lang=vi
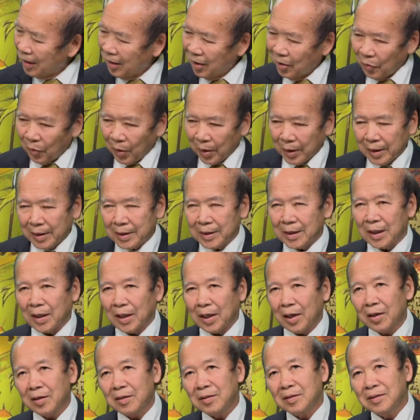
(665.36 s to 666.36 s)
hoàng thiên nhân
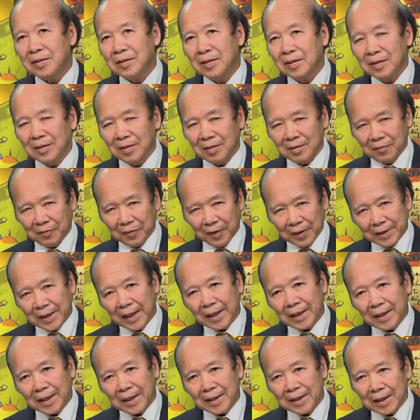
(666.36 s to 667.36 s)
đã phân
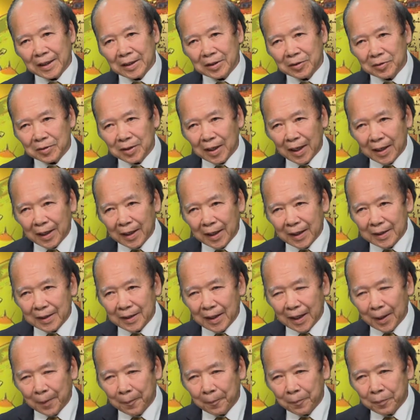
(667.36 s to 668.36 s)
tích đó thì chúng ta thấy
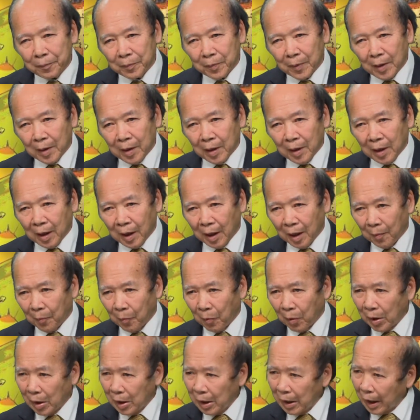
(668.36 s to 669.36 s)
rằng à,
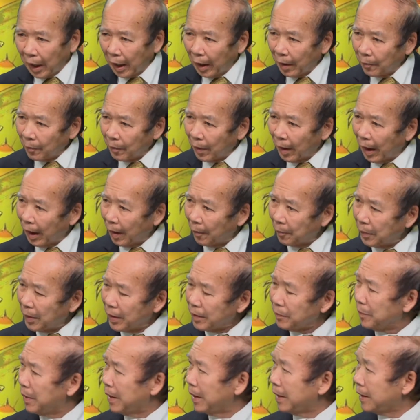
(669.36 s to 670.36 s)
một người mà
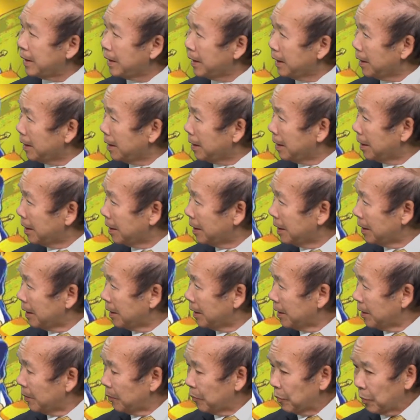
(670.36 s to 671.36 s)
biết binh thư
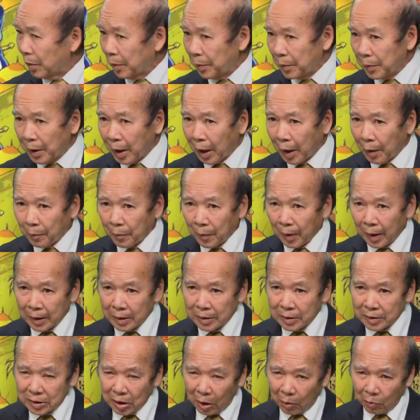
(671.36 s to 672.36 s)
một người mà
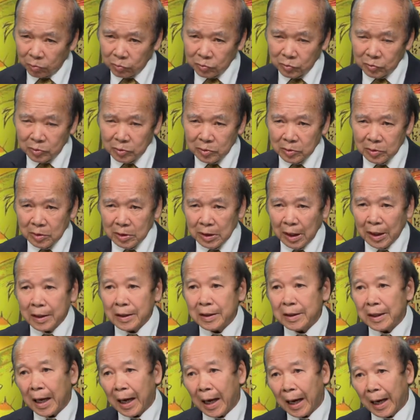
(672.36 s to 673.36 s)
trọng nhân
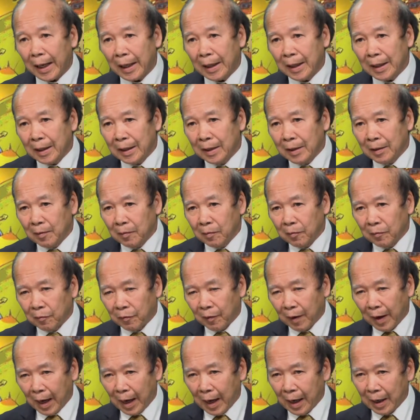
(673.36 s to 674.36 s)
tài
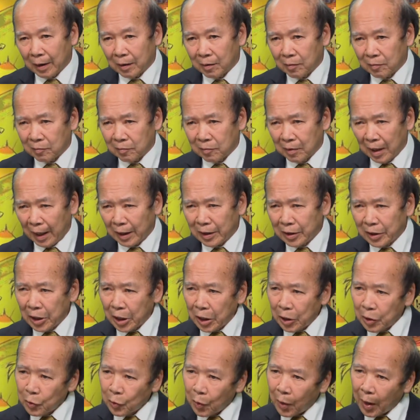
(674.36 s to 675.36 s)
và đã
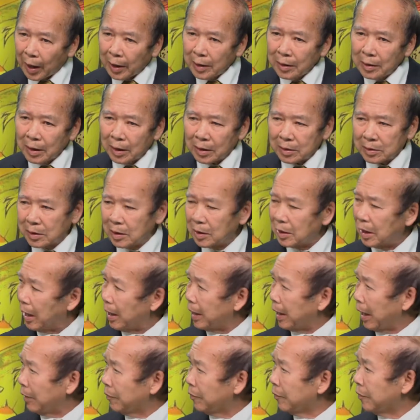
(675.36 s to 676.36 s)
tiên đoán được như là
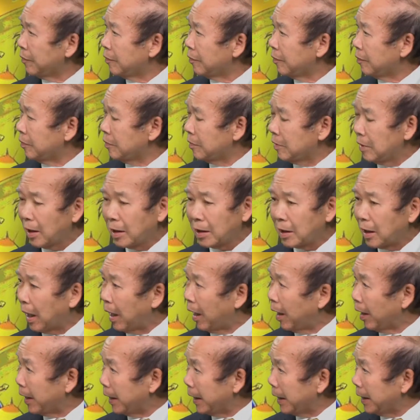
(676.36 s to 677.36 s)
đánh nước
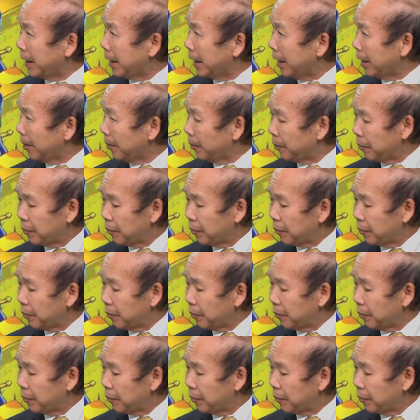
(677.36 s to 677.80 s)
cờ đi ấy,